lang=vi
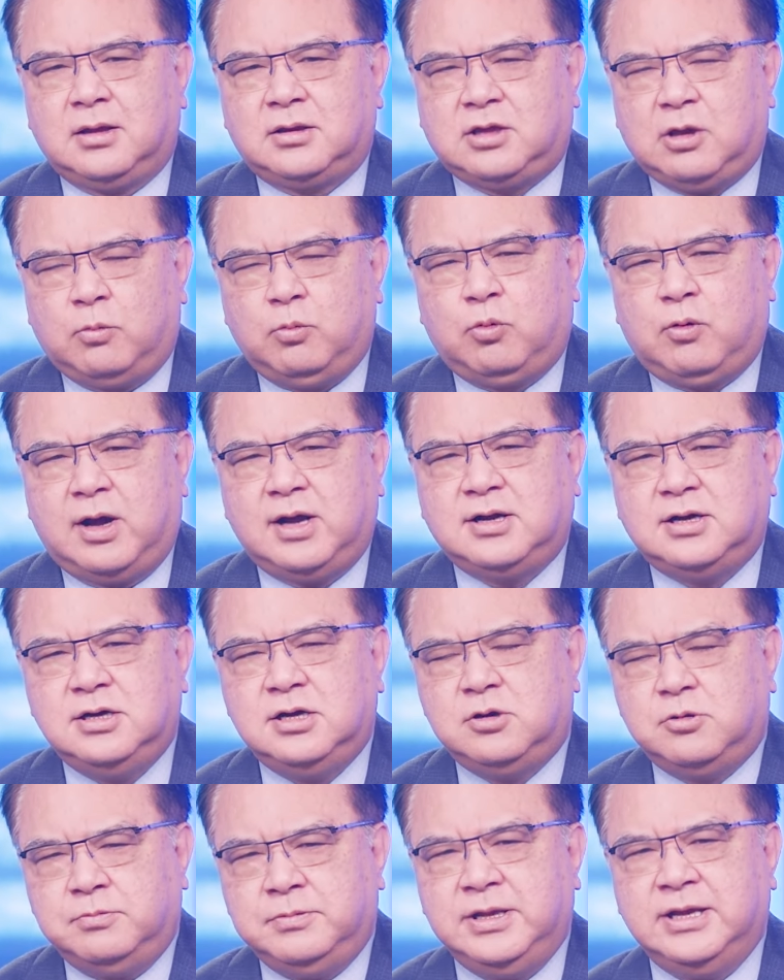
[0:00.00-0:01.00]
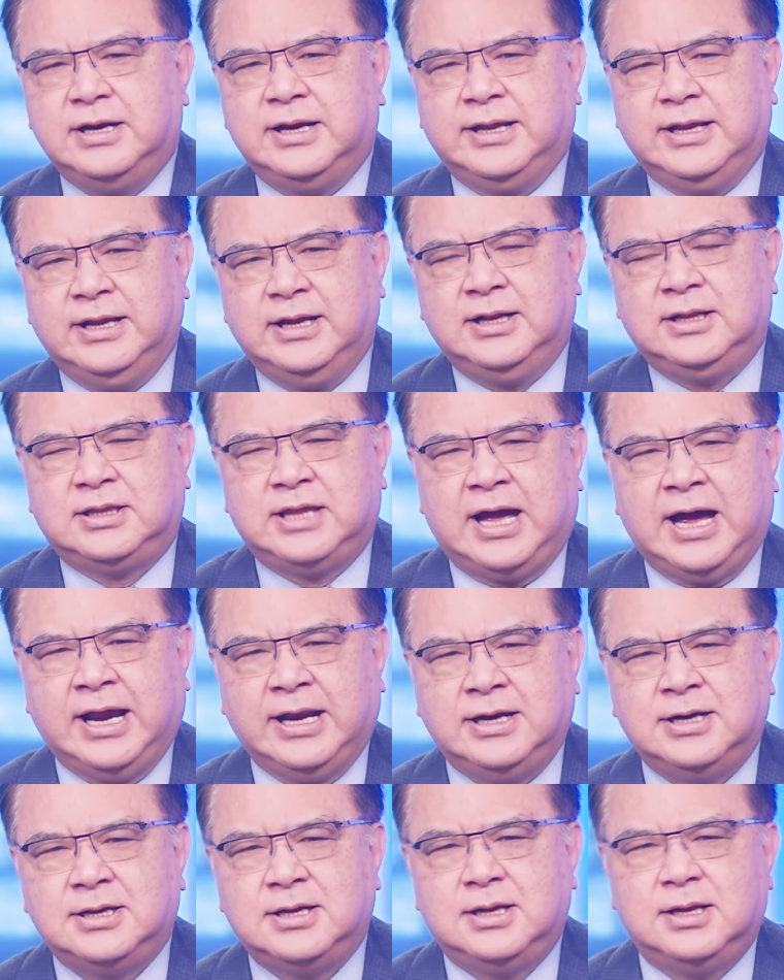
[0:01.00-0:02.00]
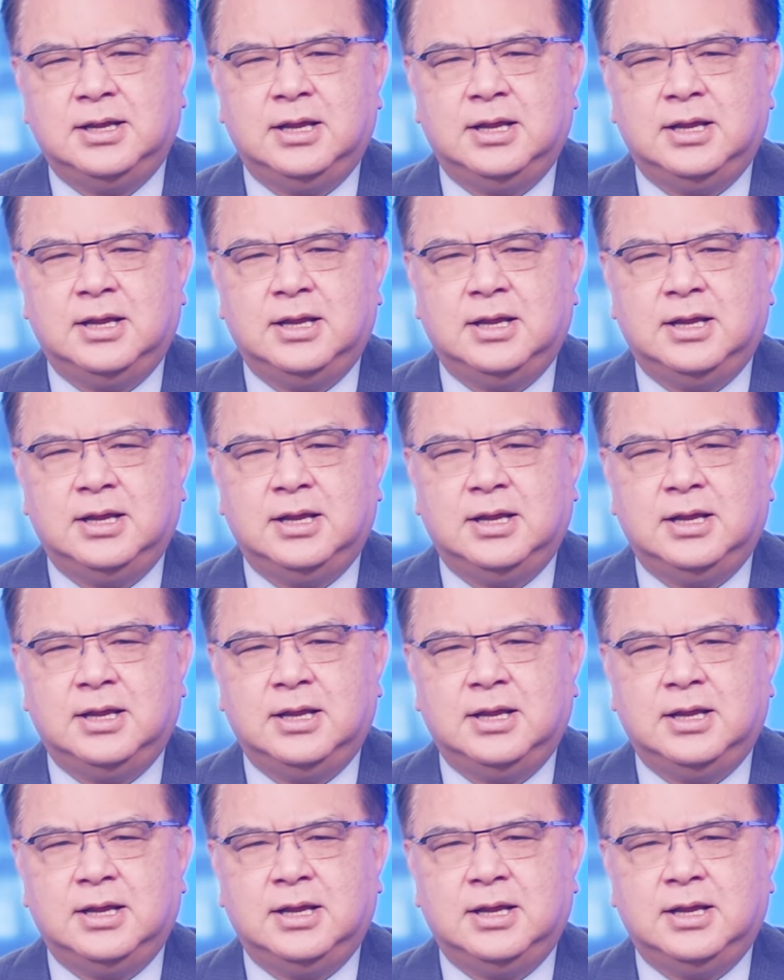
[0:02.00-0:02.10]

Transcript: trong quá khứ cũng như là hiện tại đó